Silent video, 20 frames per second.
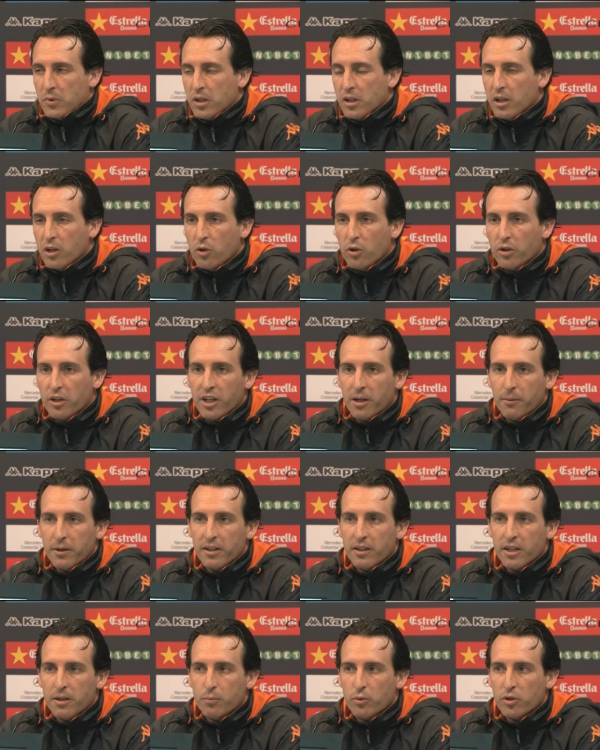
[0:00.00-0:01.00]
y
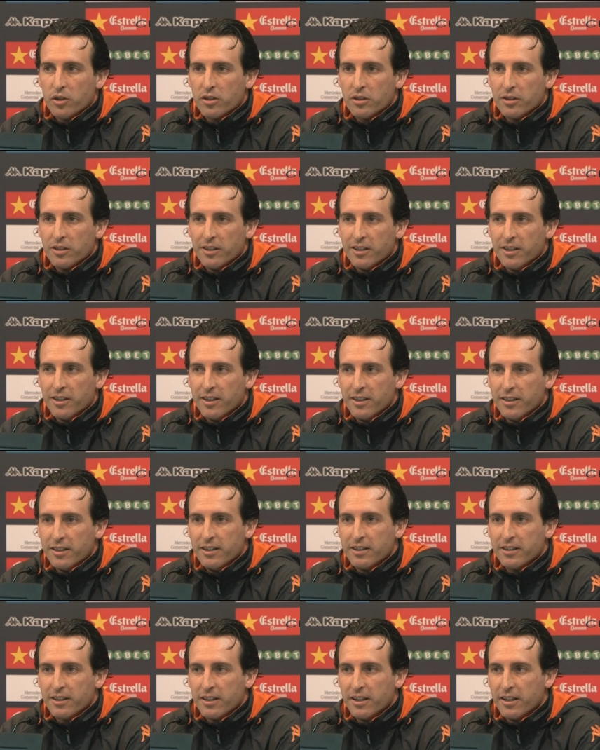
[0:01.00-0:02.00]
lógicamente, pues eh,
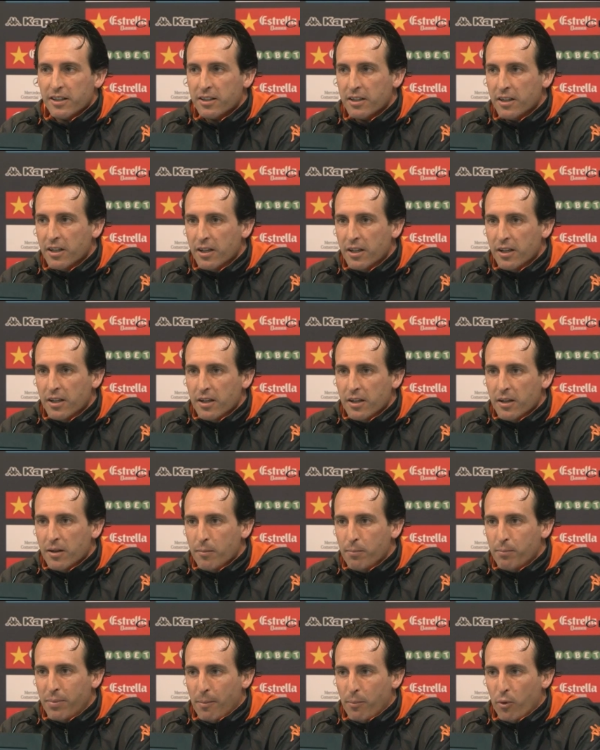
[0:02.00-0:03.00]
es que es
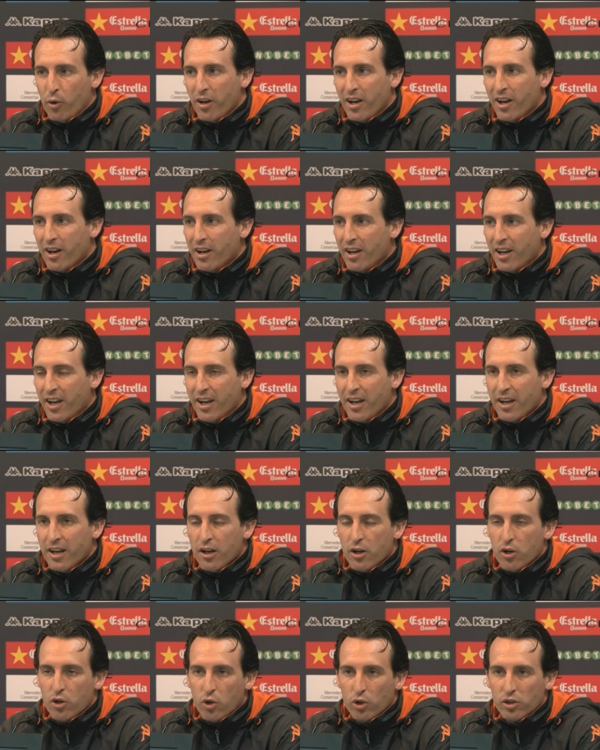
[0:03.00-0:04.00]
para ponerle
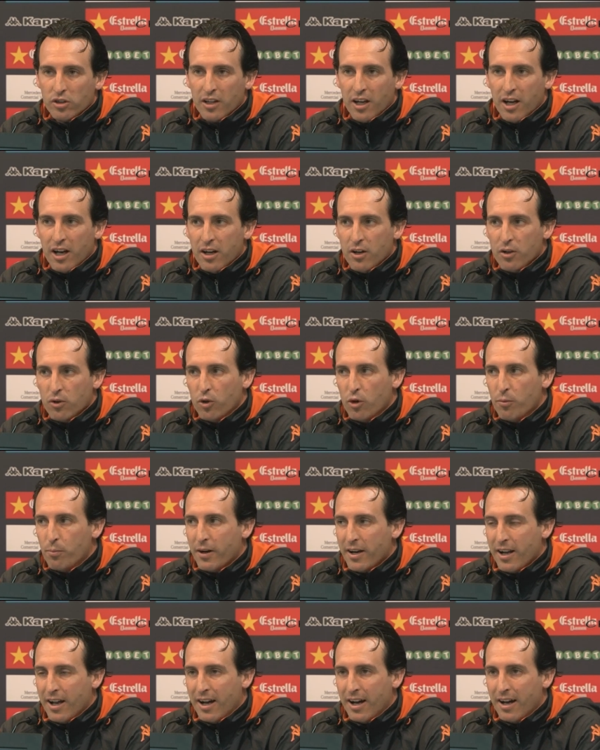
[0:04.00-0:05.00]
nota o
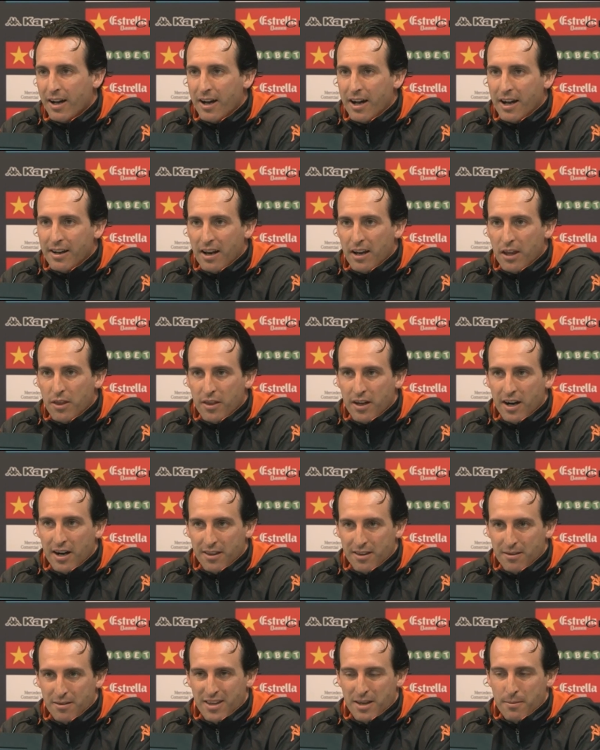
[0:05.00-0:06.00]
para
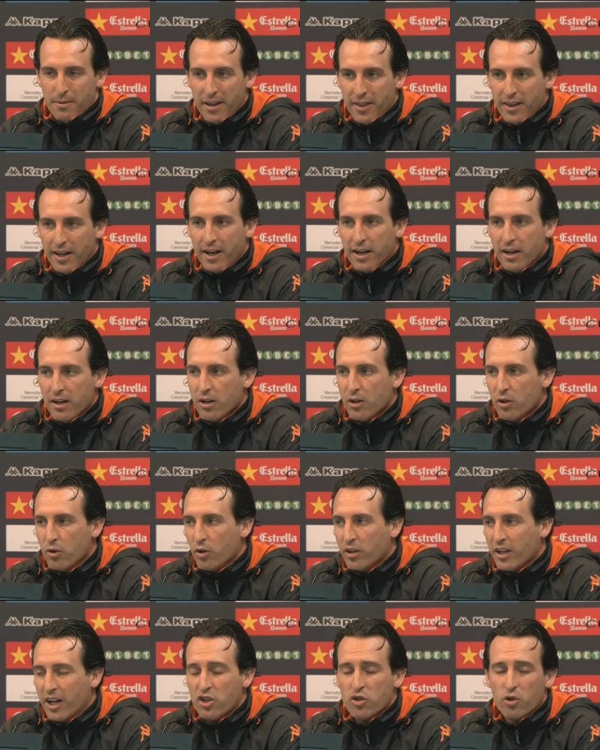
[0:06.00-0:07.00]
analizar de verdad
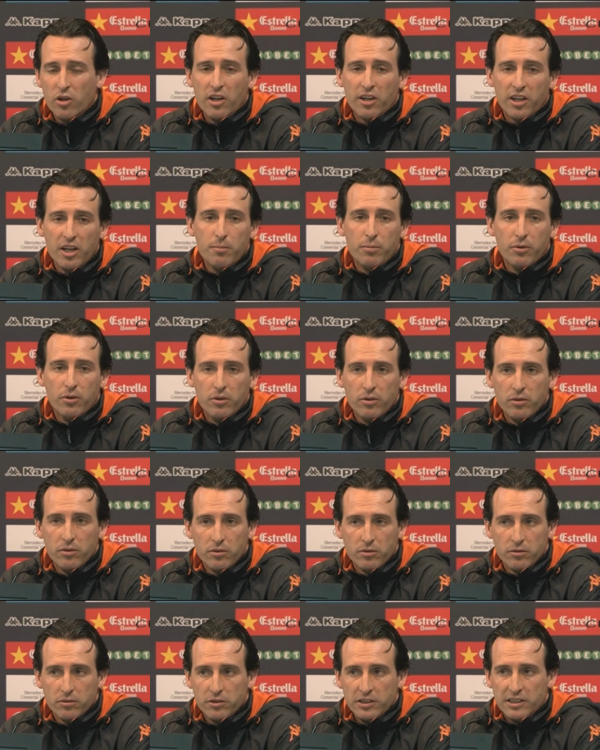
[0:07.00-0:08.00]
lo que ha hecho el equipo
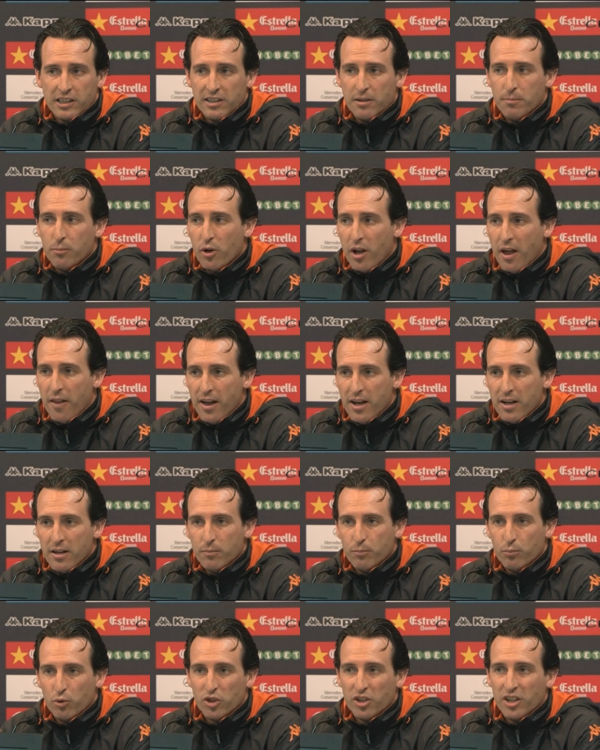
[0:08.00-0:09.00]
esta
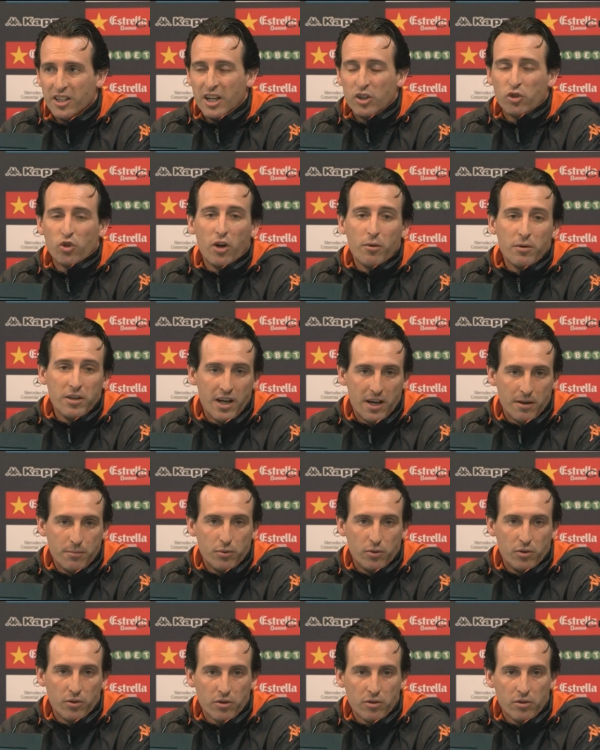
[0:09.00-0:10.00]
temporada, pues queda todavía
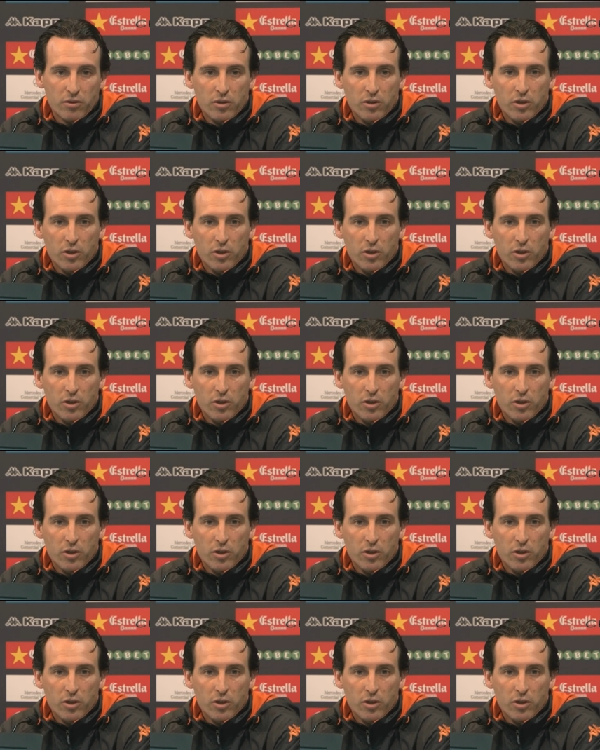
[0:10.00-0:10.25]
por,